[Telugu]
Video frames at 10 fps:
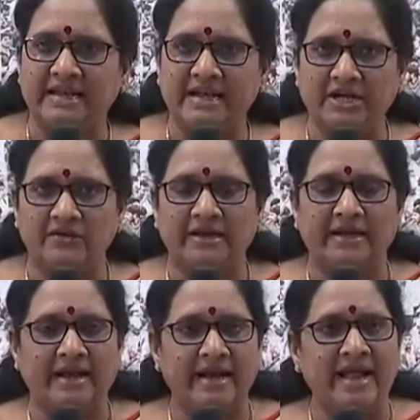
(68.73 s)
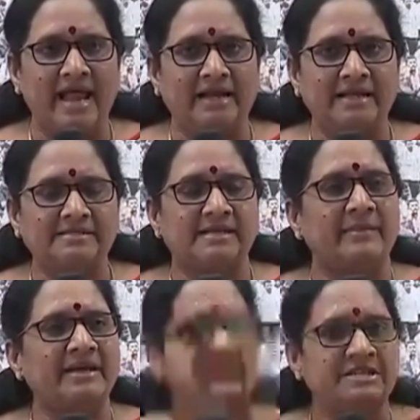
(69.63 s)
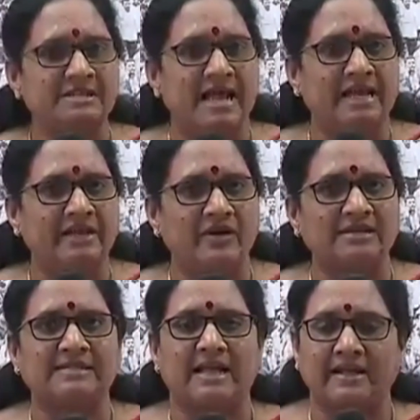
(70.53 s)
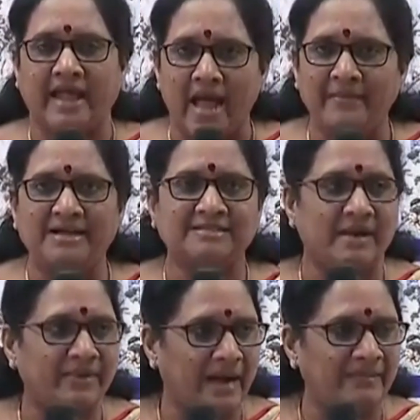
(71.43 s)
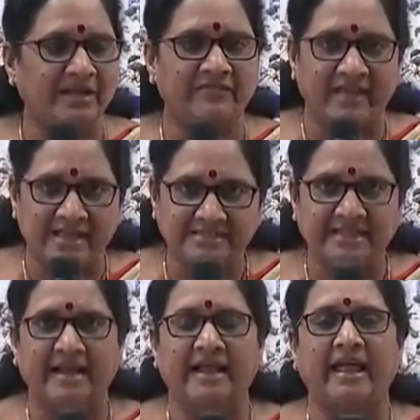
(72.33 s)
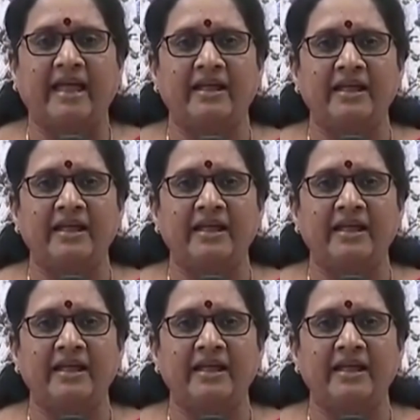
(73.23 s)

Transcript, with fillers: జరిగినటువంటి నిర్ణయాలని సమీక్షించాలని ఒక కేబినెట్ సబ్ కమిటీ వేస్తేనే